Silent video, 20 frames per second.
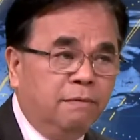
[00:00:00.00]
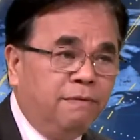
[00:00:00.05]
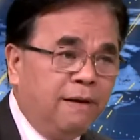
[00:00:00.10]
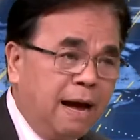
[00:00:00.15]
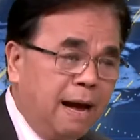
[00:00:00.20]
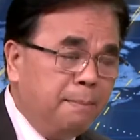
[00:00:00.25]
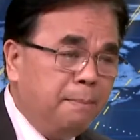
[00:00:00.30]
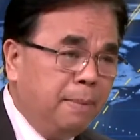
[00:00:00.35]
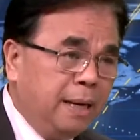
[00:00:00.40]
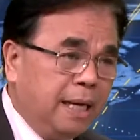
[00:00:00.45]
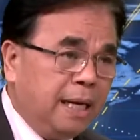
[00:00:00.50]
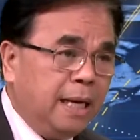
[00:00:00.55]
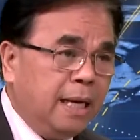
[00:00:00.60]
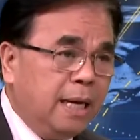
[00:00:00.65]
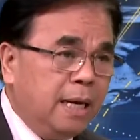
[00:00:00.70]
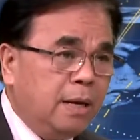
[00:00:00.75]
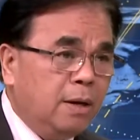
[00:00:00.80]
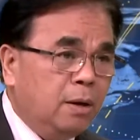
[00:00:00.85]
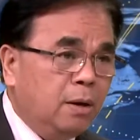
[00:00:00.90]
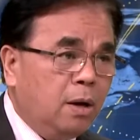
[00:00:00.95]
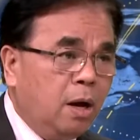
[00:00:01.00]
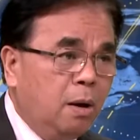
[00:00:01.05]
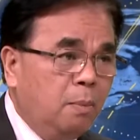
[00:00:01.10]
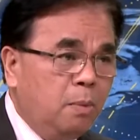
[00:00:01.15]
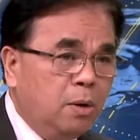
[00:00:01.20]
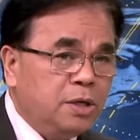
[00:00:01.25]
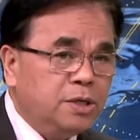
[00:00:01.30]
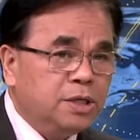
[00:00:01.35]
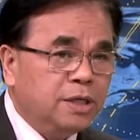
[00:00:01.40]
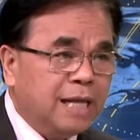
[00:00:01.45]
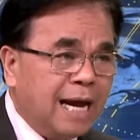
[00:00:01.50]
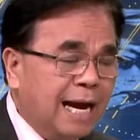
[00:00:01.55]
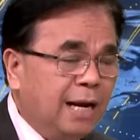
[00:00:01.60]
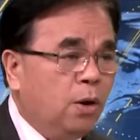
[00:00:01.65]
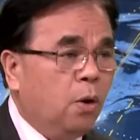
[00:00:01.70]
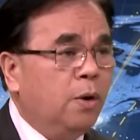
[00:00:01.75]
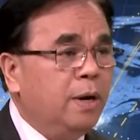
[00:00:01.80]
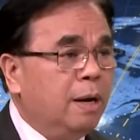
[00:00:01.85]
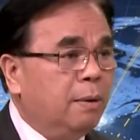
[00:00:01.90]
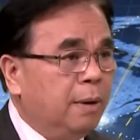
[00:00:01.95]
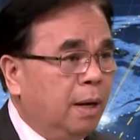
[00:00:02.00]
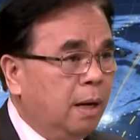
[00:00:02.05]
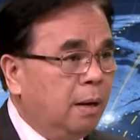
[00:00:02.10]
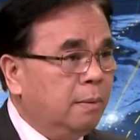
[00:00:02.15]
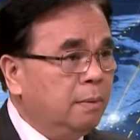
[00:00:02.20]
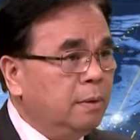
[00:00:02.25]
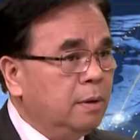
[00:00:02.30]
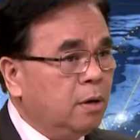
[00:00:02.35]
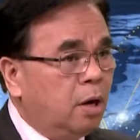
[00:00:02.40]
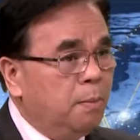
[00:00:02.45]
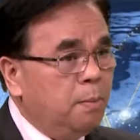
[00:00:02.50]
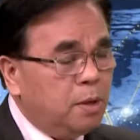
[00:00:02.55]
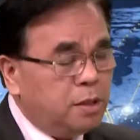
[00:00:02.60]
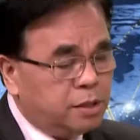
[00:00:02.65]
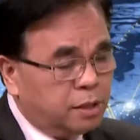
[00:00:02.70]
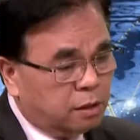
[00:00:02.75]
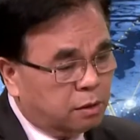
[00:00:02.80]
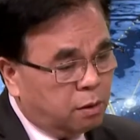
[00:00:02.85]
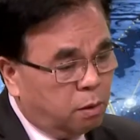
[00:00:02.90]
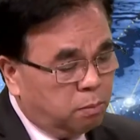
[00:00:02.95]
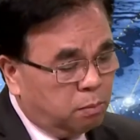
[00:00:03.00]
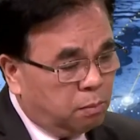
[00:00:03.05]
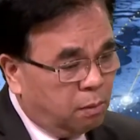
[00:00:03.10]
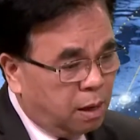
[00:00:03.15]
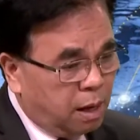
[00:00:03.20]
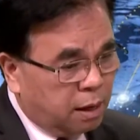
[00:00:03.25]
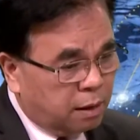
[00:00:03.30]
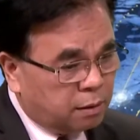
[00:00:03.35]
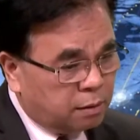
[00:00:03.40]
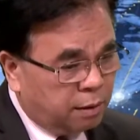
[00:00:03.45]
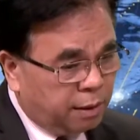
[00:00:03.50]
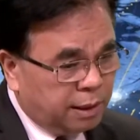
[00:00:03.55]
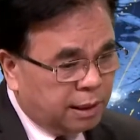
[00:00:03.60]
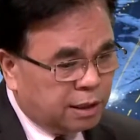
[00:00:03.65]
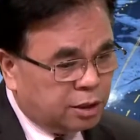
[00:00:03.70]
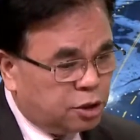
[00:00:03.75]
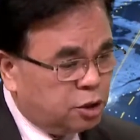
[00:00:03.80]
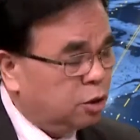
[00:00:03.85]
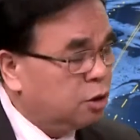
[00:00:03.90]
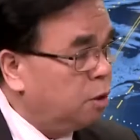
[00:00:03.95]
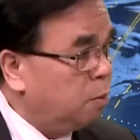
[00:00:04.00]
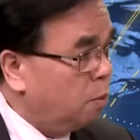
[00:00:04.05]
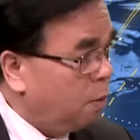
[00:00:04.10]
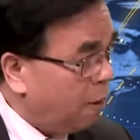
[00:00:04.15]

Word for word: và mỹ nó có một cái sự thay đổi nào đó nó có một cái sự khủng ờ, có cái sự khủng